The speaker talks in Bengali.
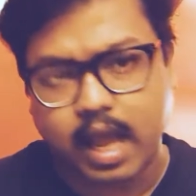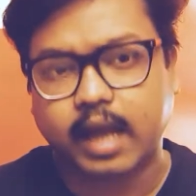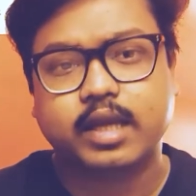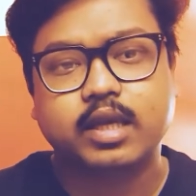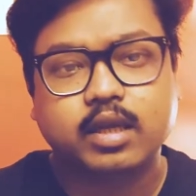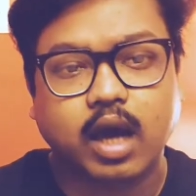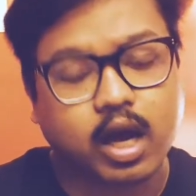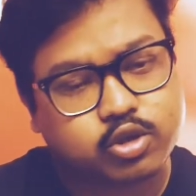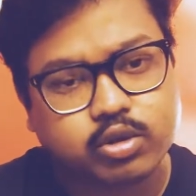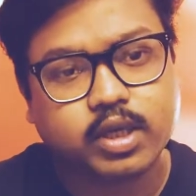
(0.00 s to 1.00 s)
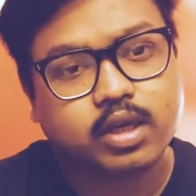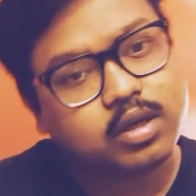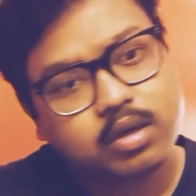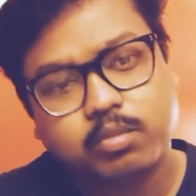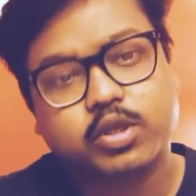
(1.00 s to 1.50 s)
একই আসনে
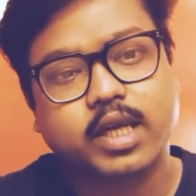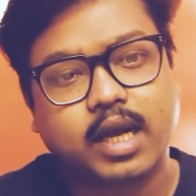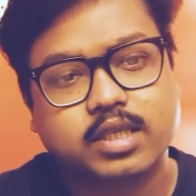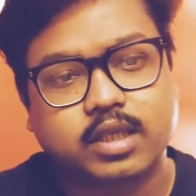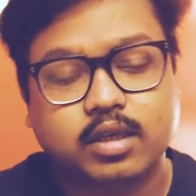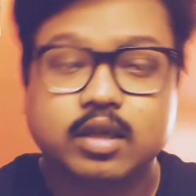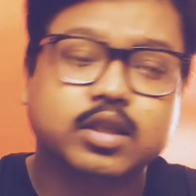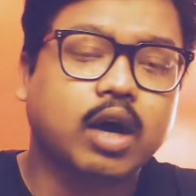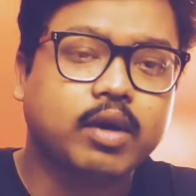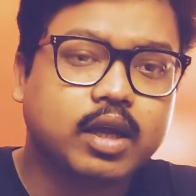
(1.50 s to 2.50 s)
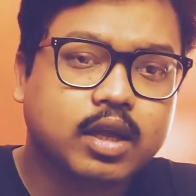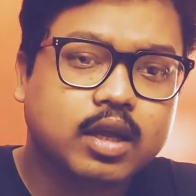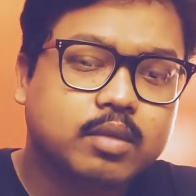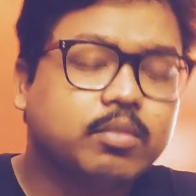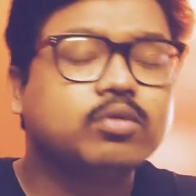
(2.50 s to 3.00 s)
বসে গেছেন তাহলে
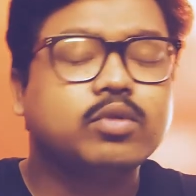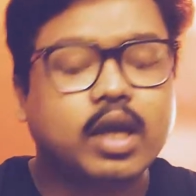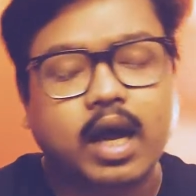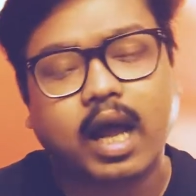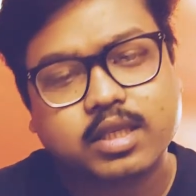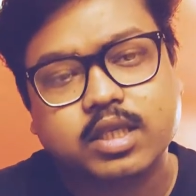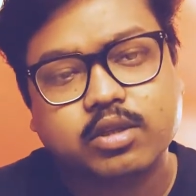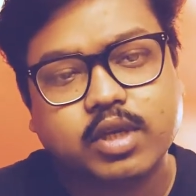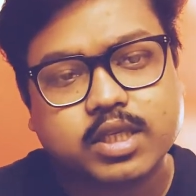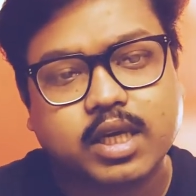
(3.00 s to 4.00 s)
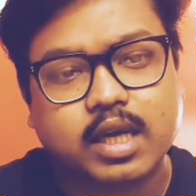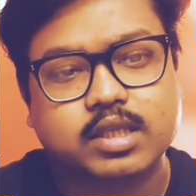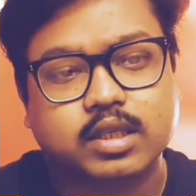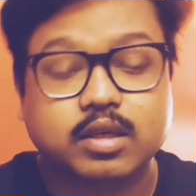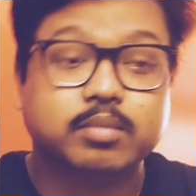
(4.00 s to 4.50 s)
বন্ধুরা আজকে দিনটা এসে
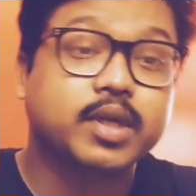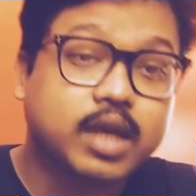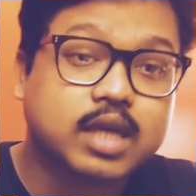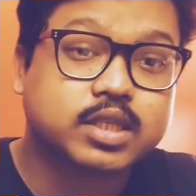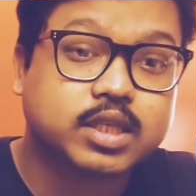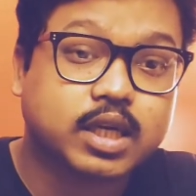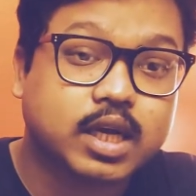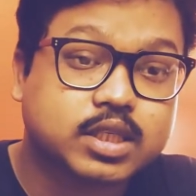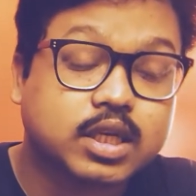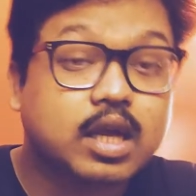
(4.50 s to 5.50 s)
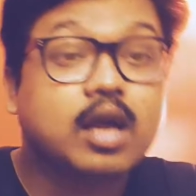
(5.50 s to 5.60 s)
গেছে বিকাশ এসে গেছে